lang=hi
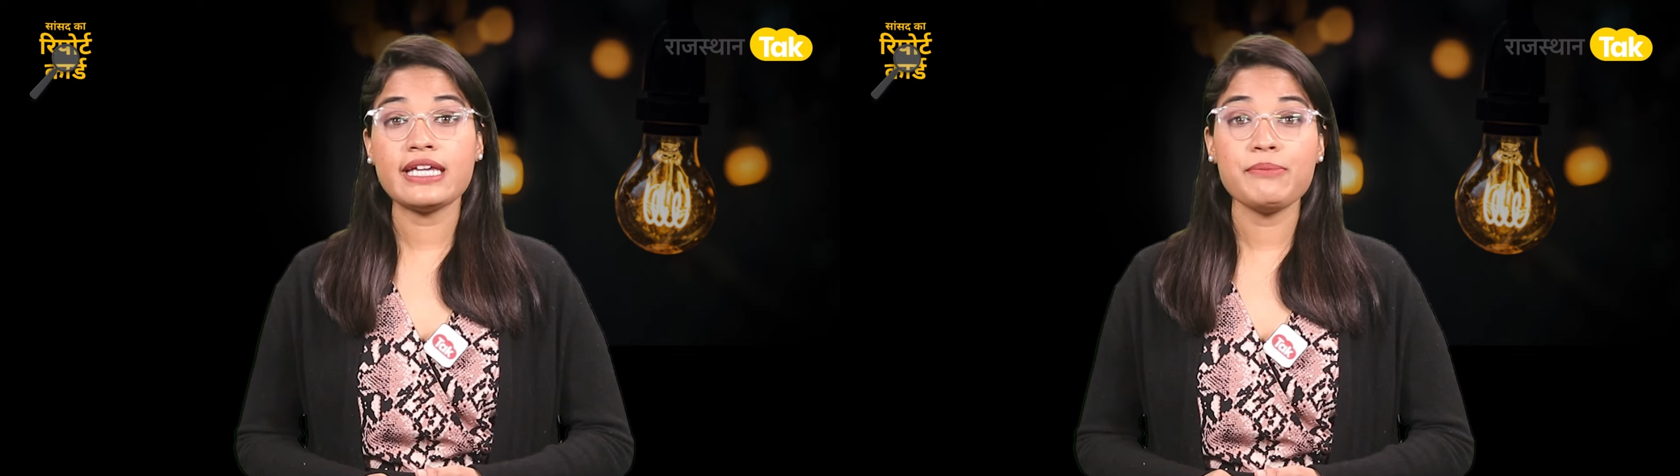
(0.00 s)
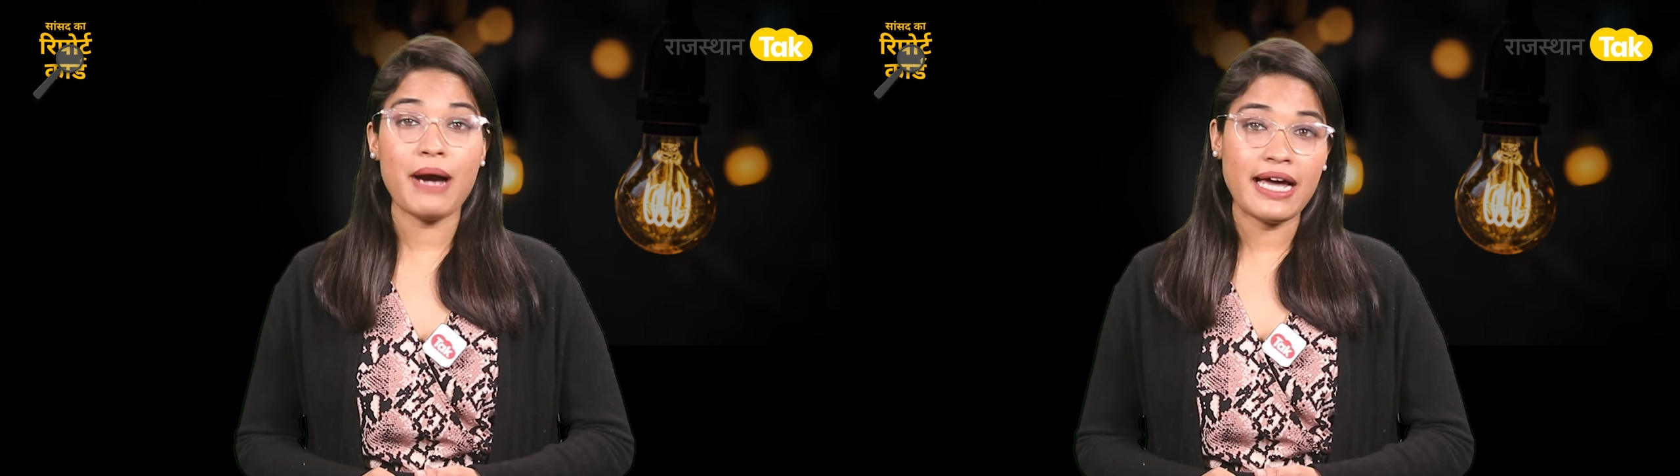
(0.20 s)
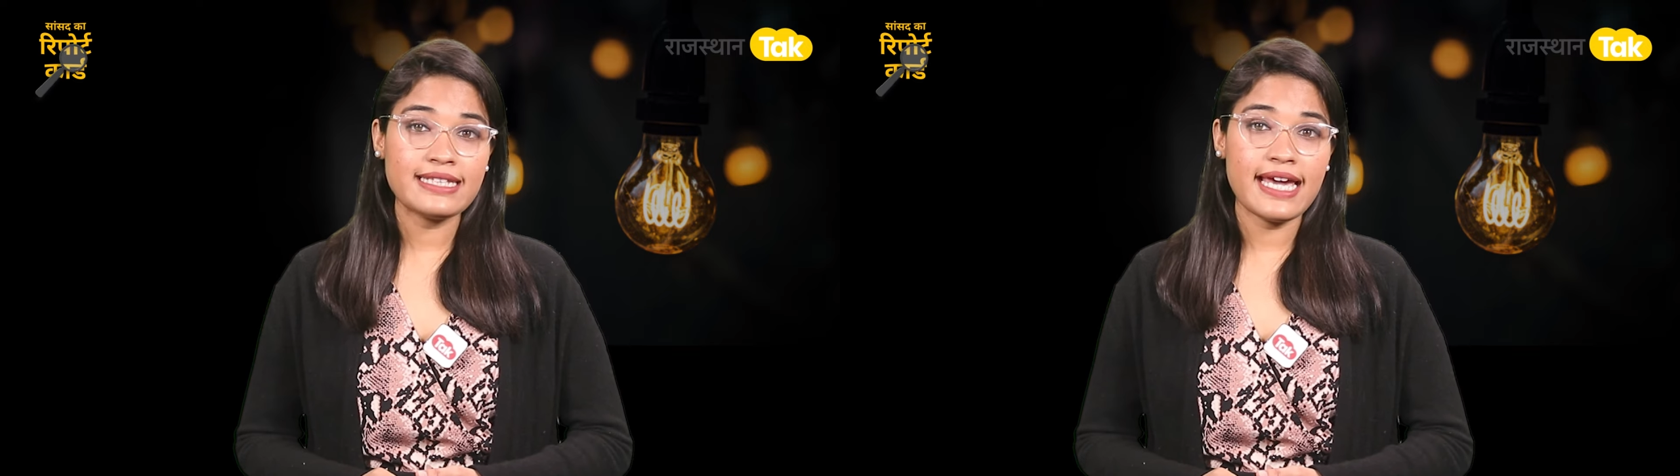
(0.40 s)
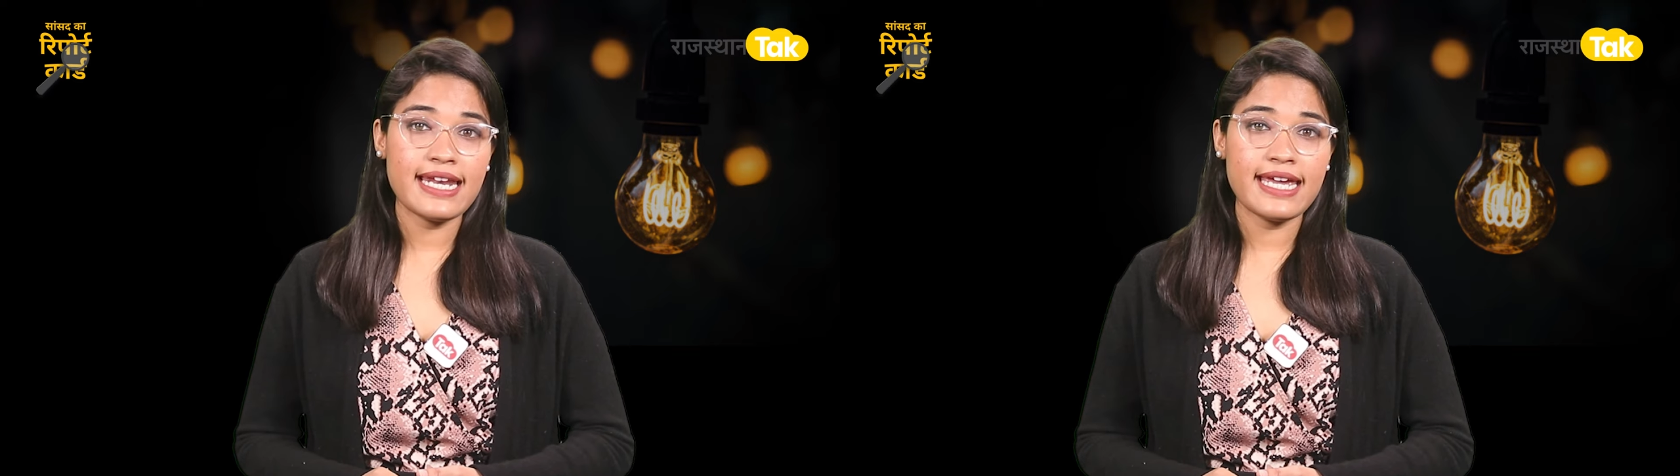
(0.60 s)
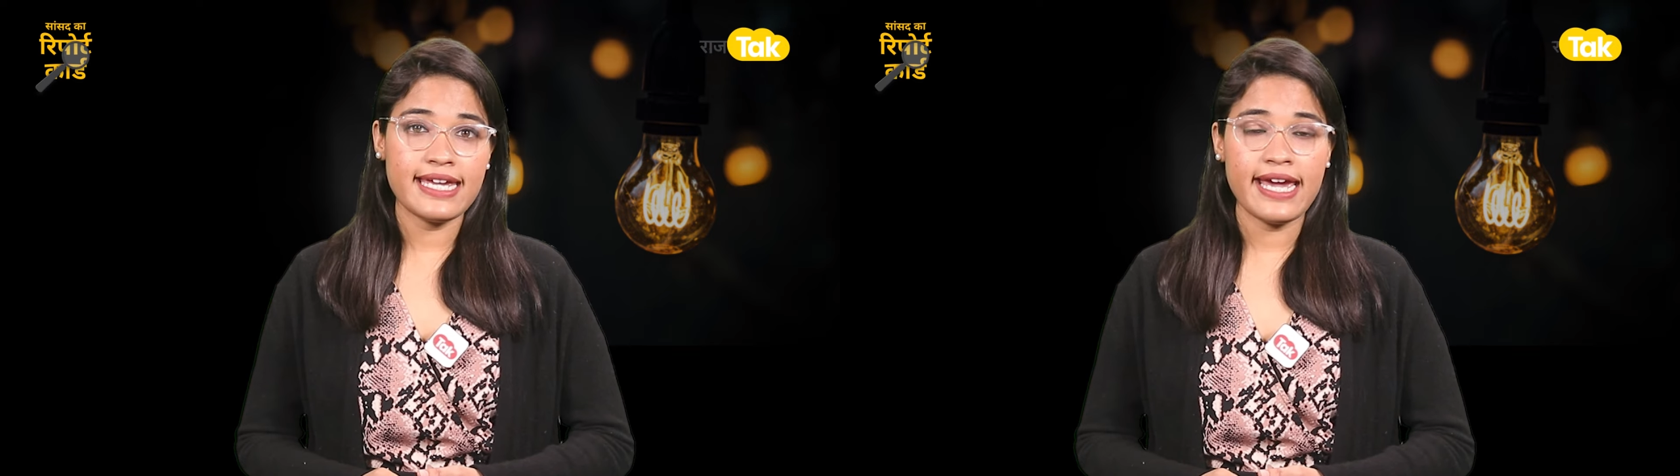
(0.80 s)
की बात कह
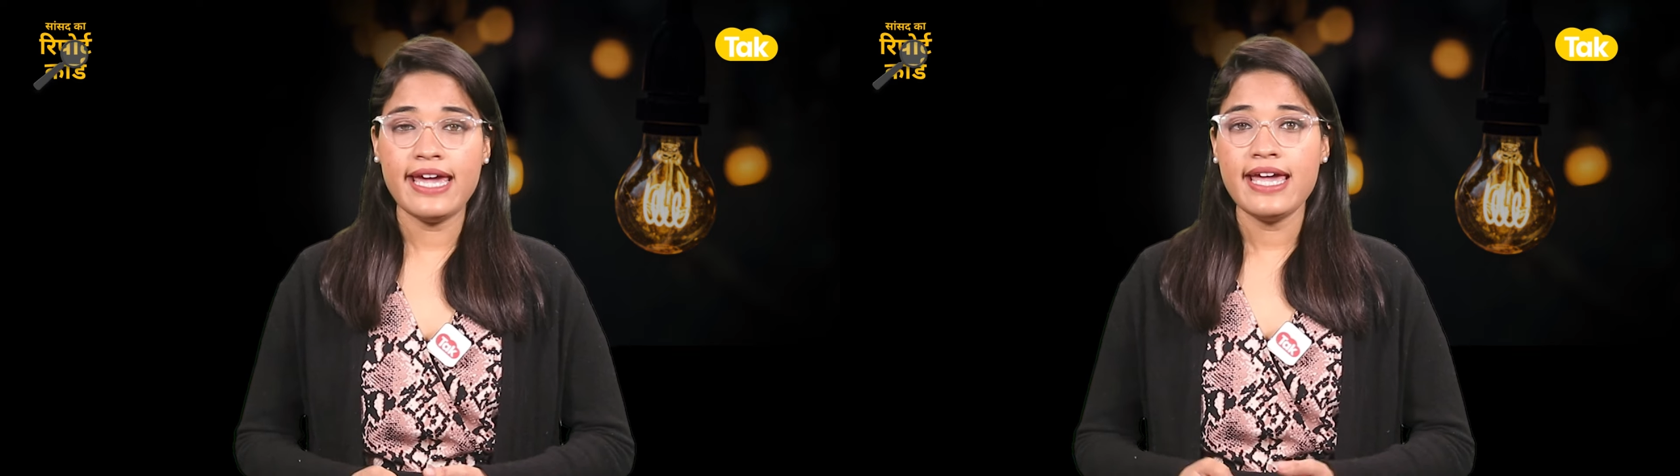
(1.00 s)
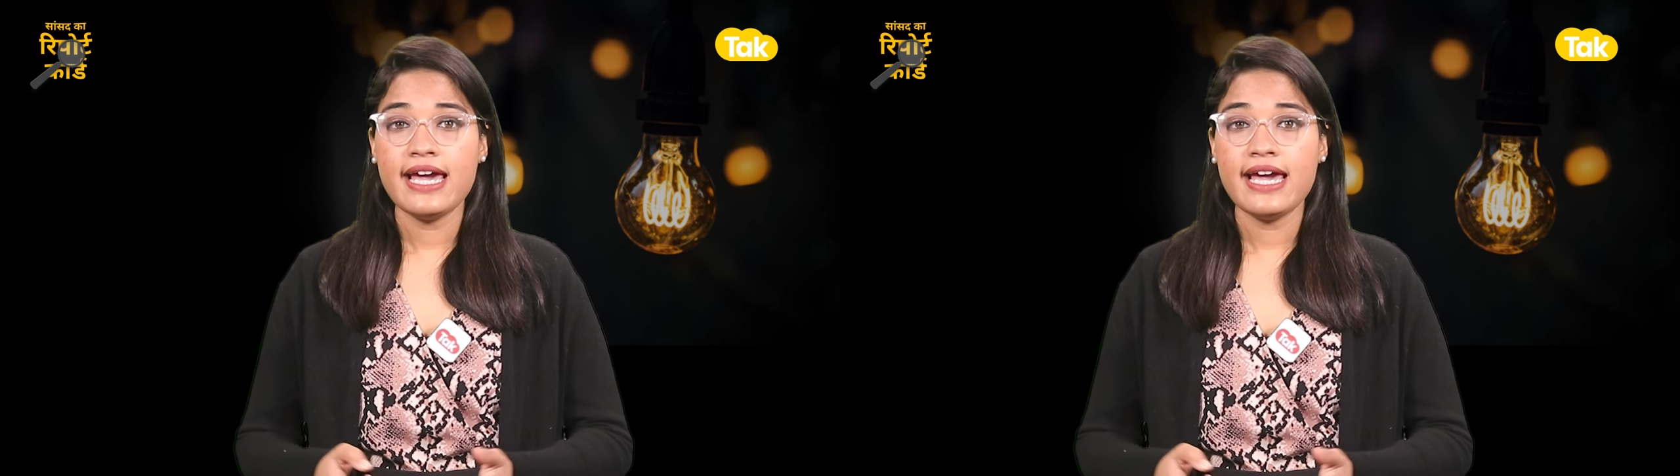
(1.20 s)
रहे हैं